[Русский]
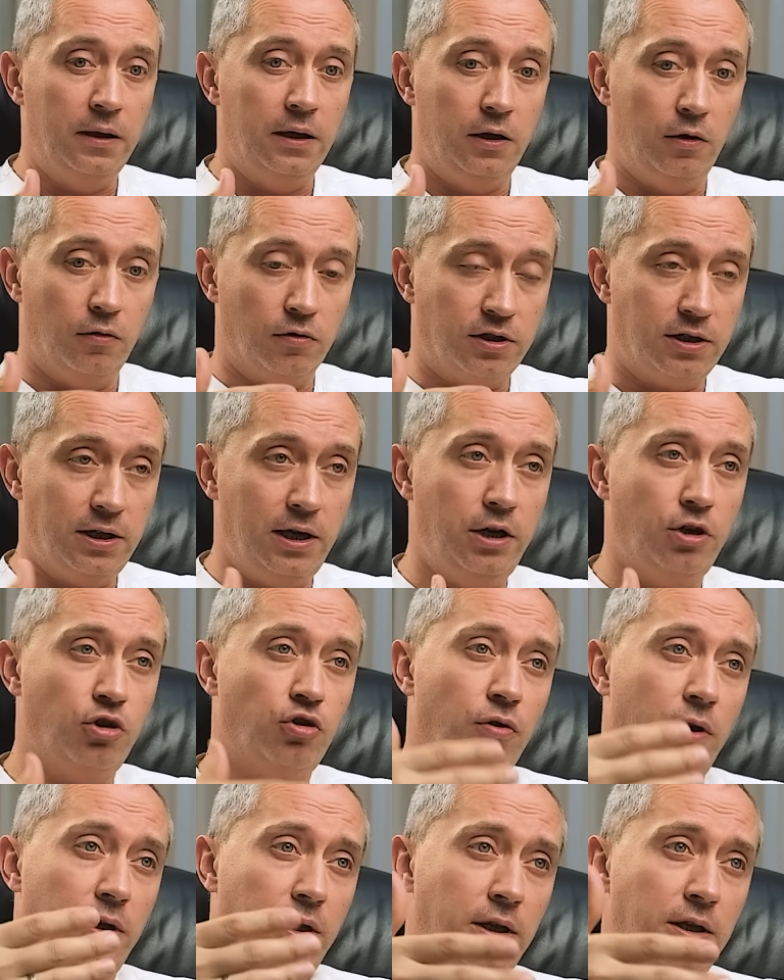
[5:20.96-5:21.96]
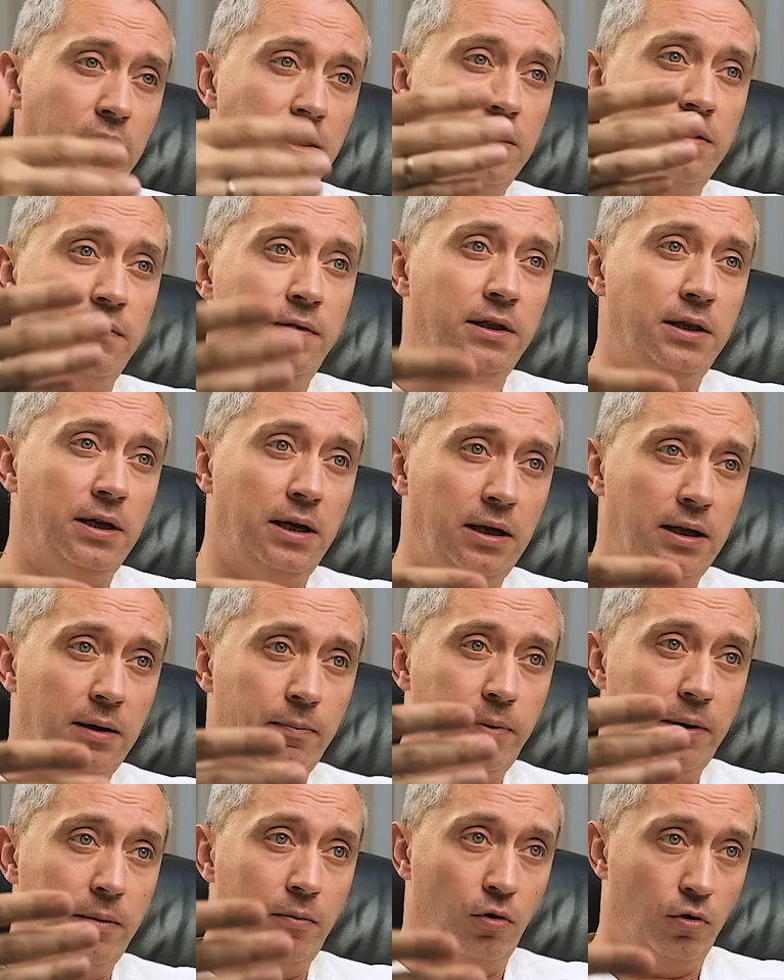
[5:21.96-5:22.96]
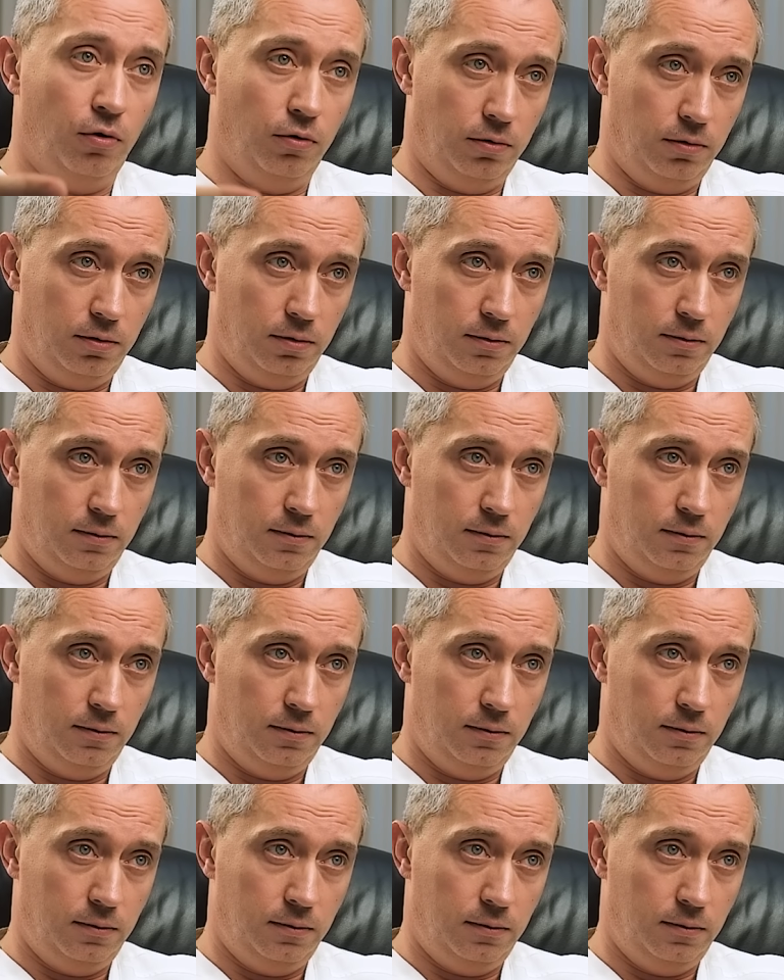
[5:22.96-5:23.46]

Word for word: И он знает, что они действительно помогут.